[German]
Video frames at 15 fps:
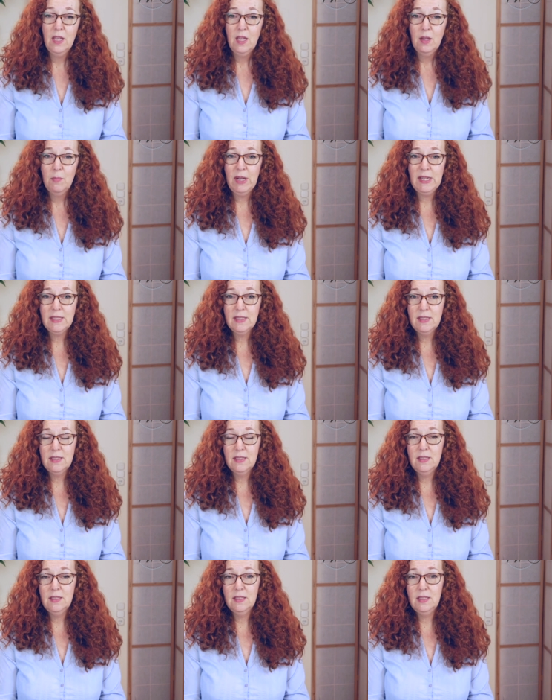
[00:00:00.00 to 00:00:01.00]
Meistens
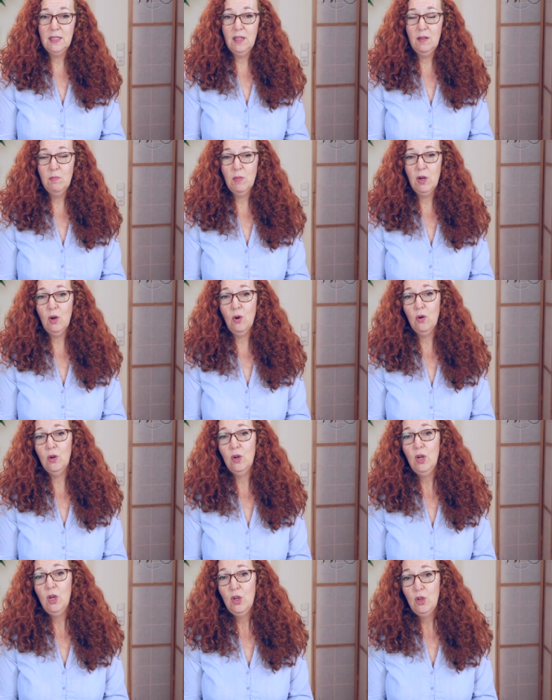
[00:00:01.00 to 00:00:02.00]
sind es eben
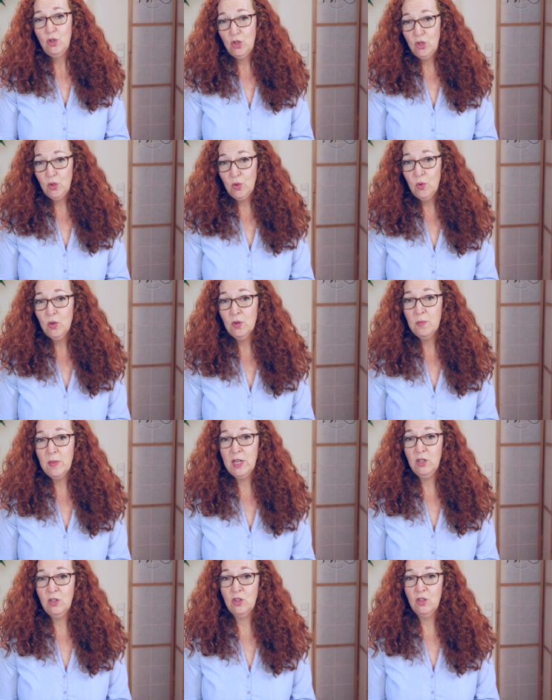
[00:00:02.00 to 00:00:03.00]
auch schöne
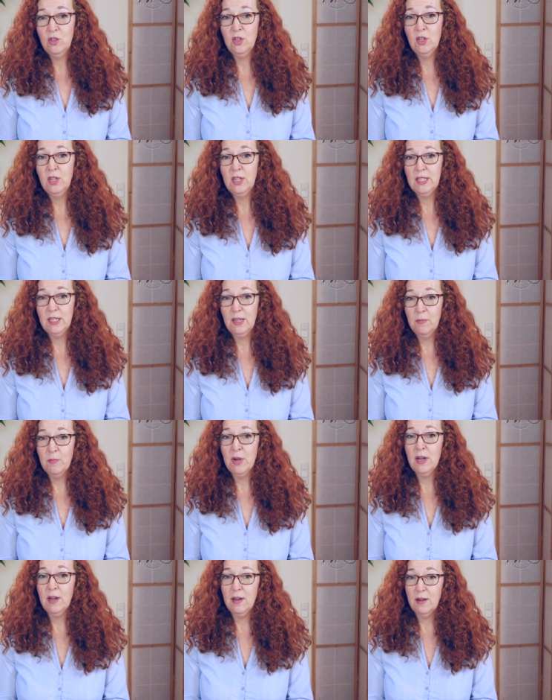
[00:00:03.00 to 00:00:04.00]
Menschen, nicht
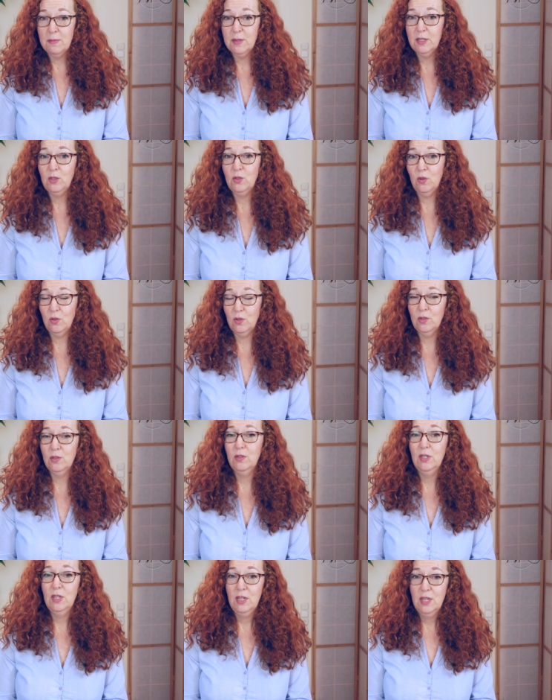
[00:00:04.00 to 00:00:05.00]
immer, aber doch
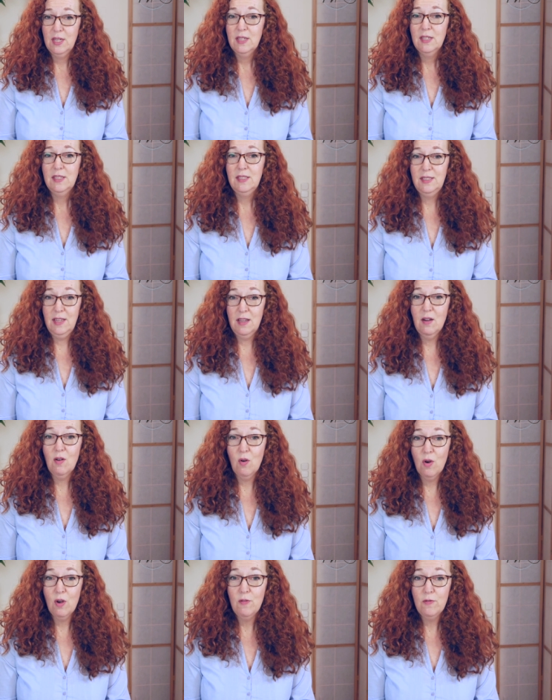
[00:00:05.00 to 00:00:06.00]

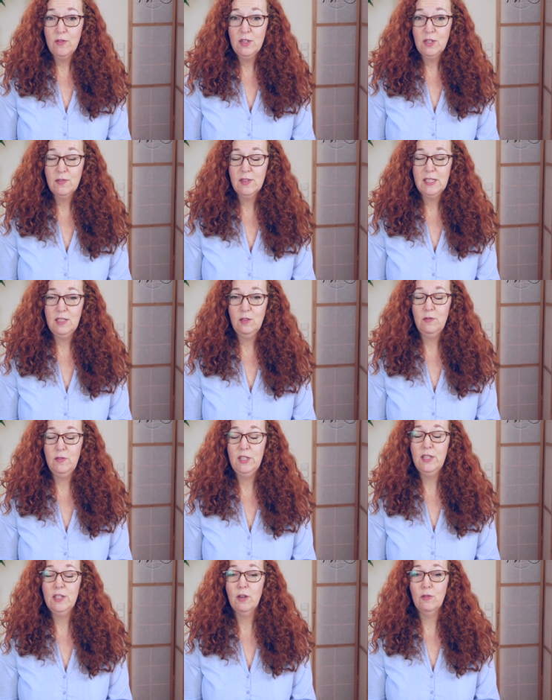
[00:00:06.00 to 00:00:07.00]
sehr häufig, weil sie
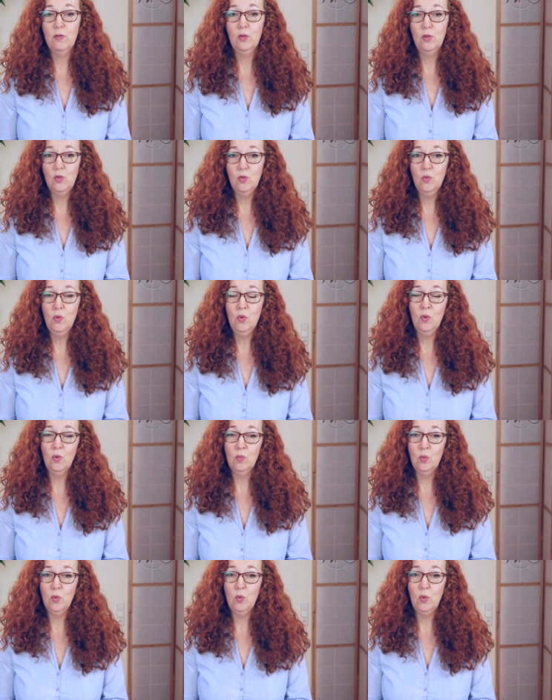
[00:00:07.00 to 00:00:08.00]
viel dafür tun,
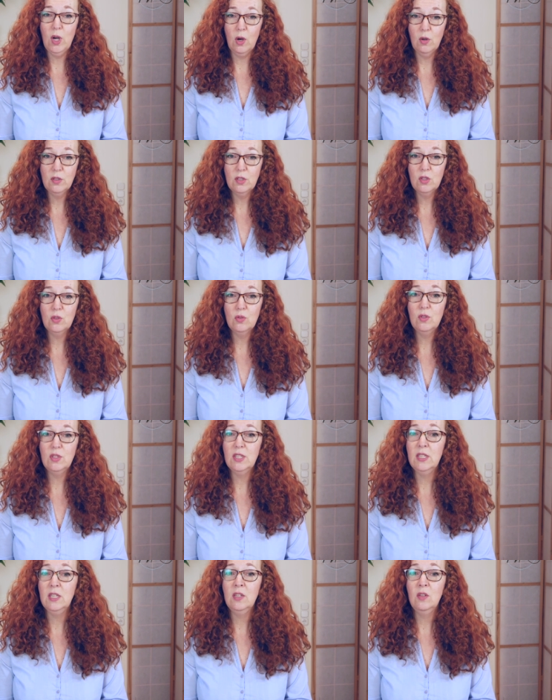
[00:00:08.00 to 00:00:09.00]
um gut
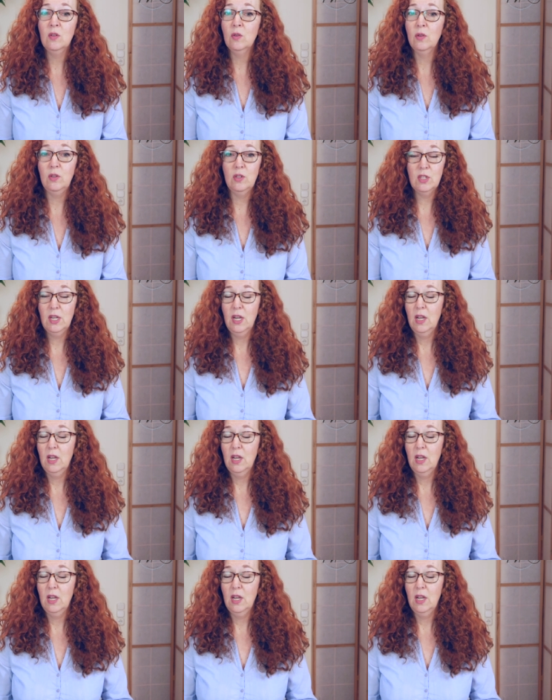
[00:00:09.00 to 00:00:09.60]
auszusehen und